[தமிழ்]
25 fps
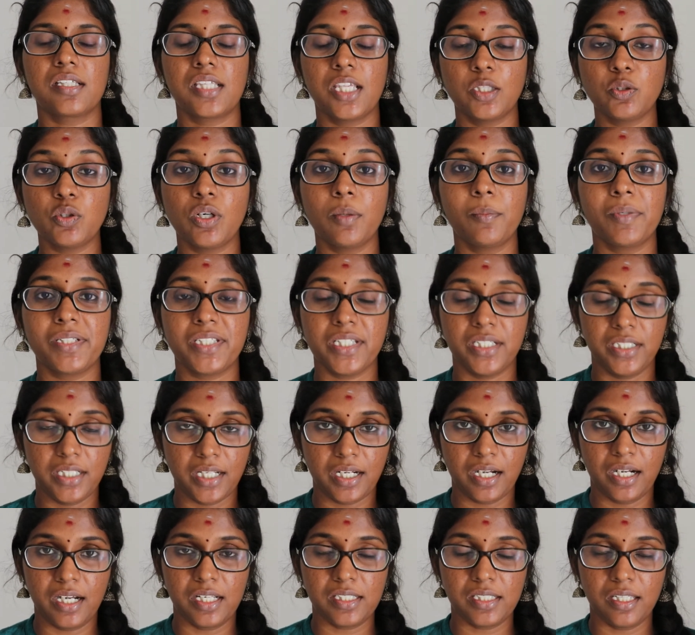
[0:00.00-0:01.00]
சேதுராமன்
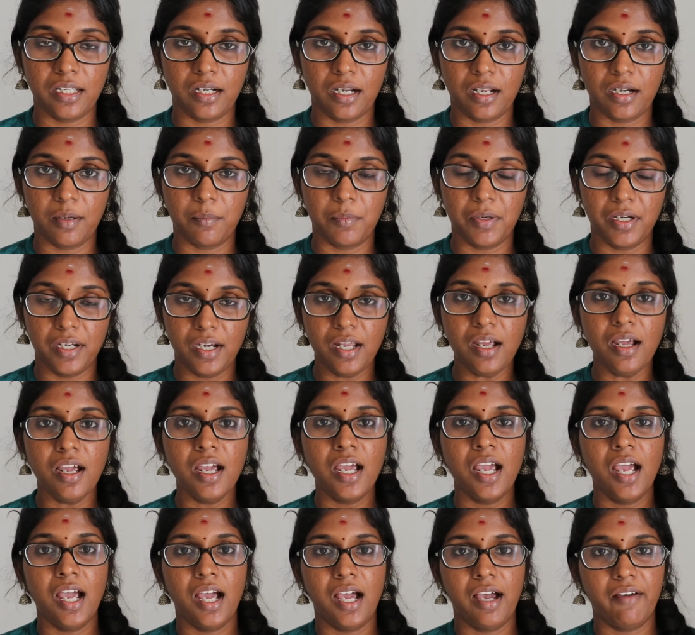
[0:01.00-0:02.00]
செட்டியார் என்ன செய்கிறார் அப்படின்னா
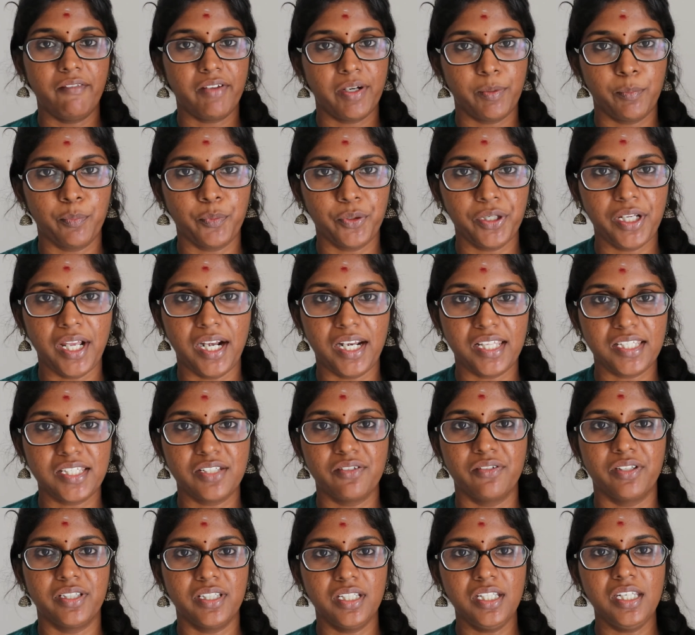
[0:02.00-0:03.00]
அவரை போய்
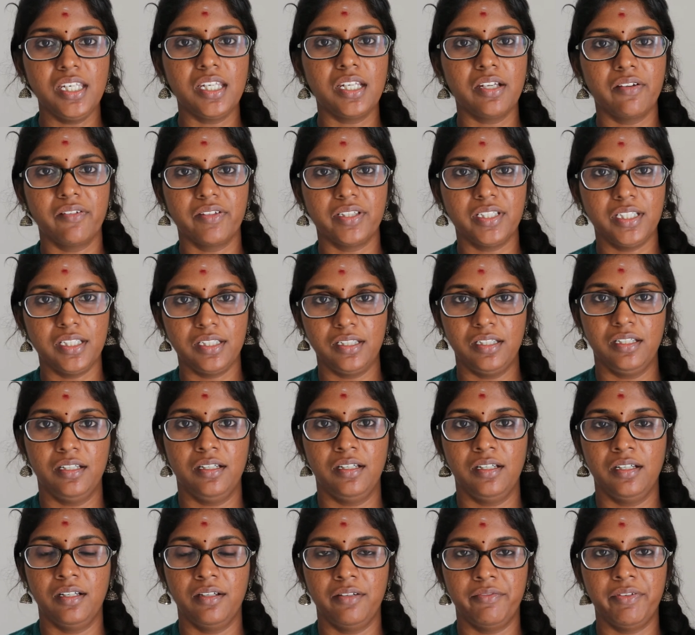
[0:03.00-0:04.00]
அழைச்சிட்டு வந்து நீங்கள் வந்து
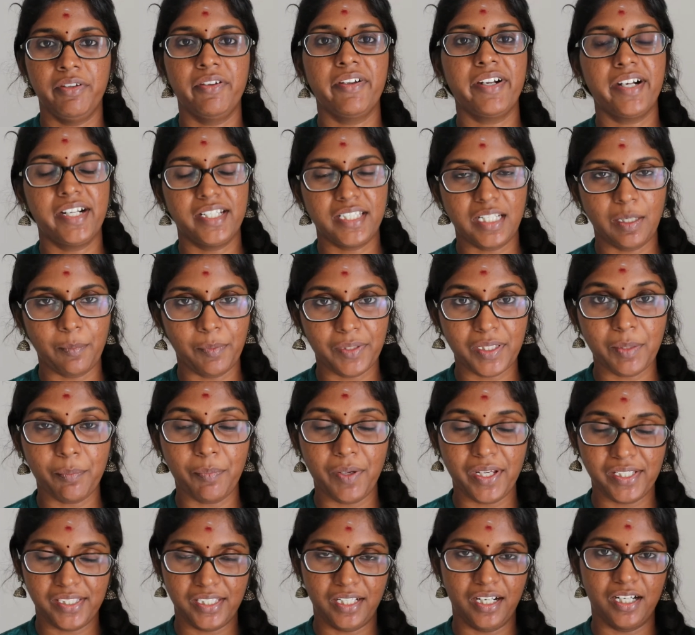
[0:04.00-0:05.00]
விவேகானந்தரை பற்றி
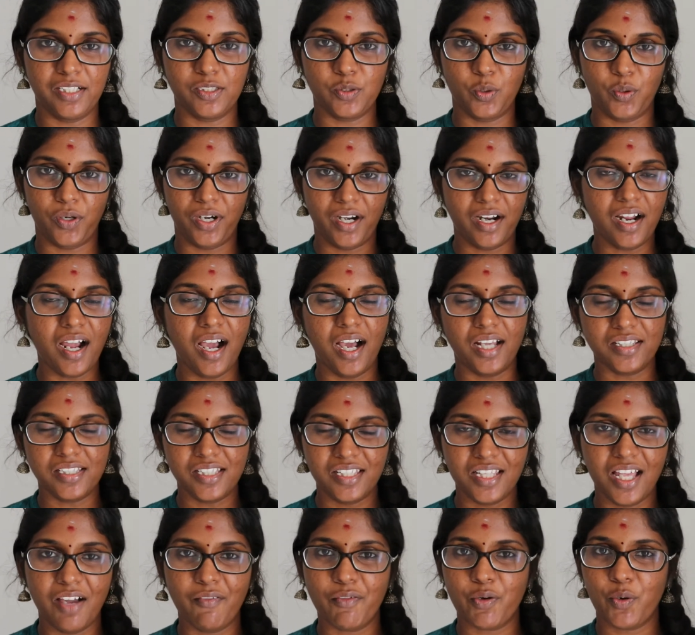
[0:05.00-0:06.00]
பேசுங்கன்னு சொல்கிறாங்க
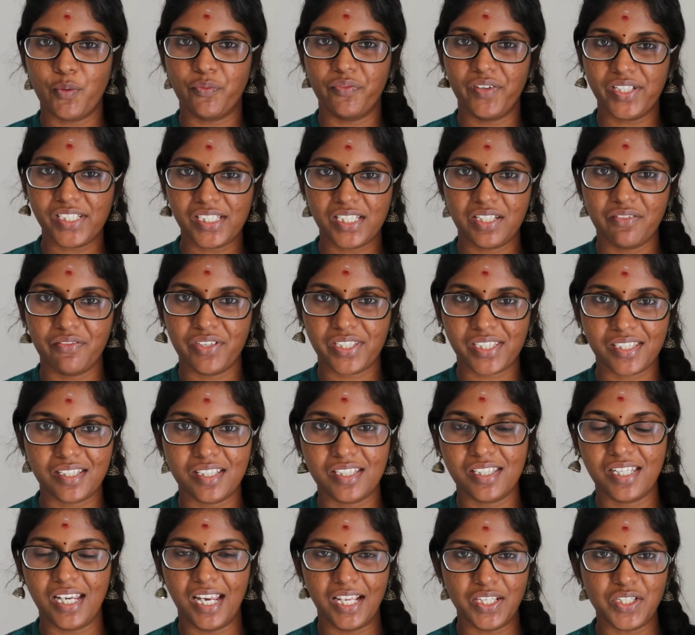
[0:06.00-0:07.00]
அதுதான் அவரோட ஃபஸ்ட்டு
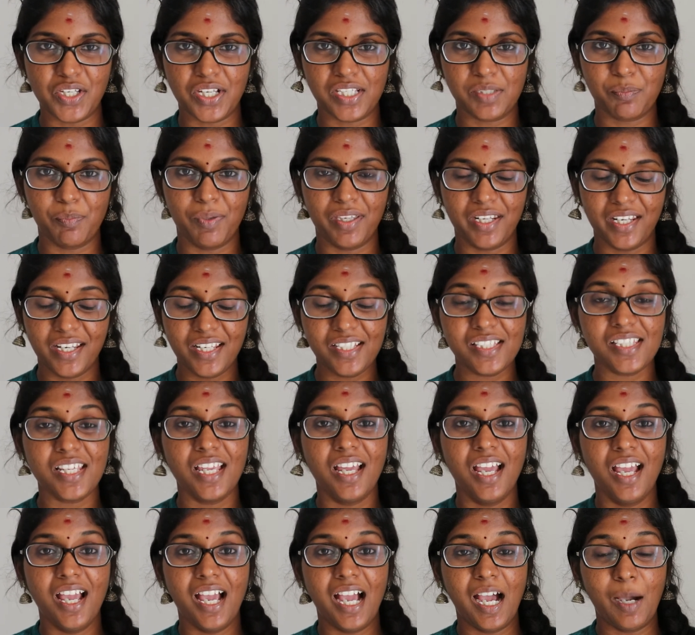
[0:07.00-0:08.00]
ஃபஸ்ட்டு ஸ்டேஜ் எக்ஸ்பீரியன்ஸ்
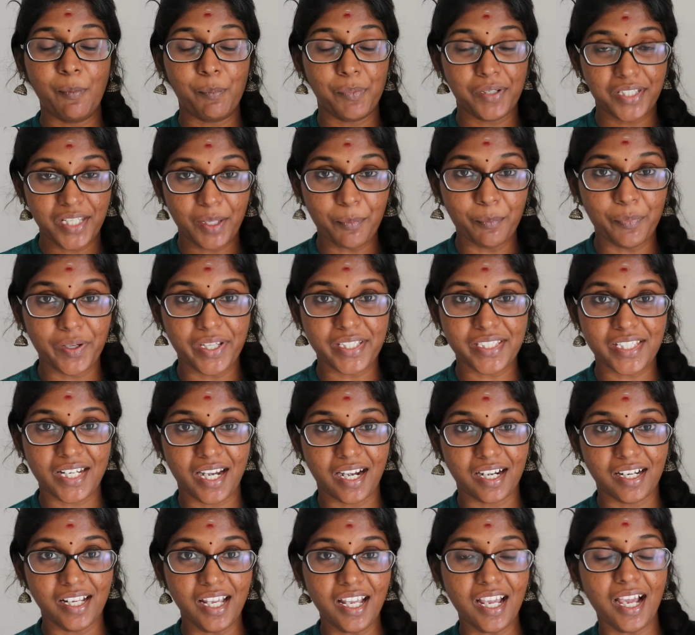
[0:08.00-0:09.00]
அப்போ தான்
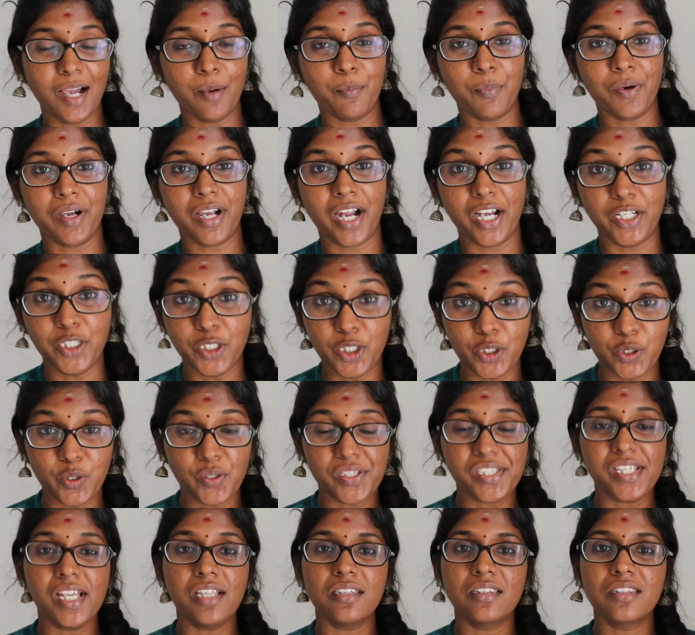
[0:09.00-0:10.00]
பேசுகிறாங்க இப்போ
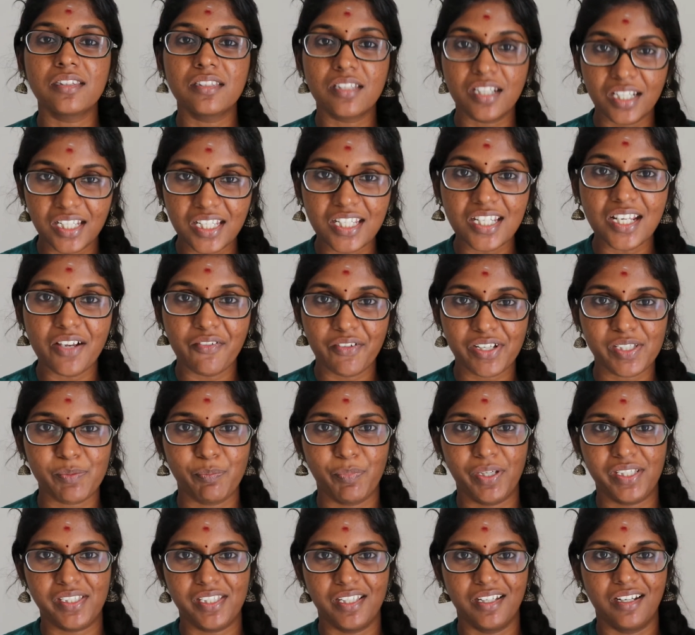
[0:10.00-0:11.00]
கண்டினியூஸாக த்ரீ
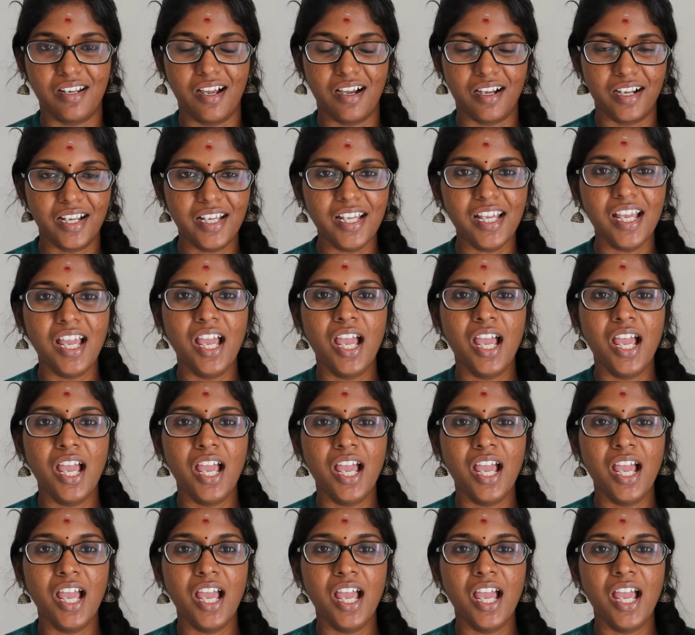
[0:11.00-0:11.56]
ஹவர்ஸ் பேசியிருக்காங்க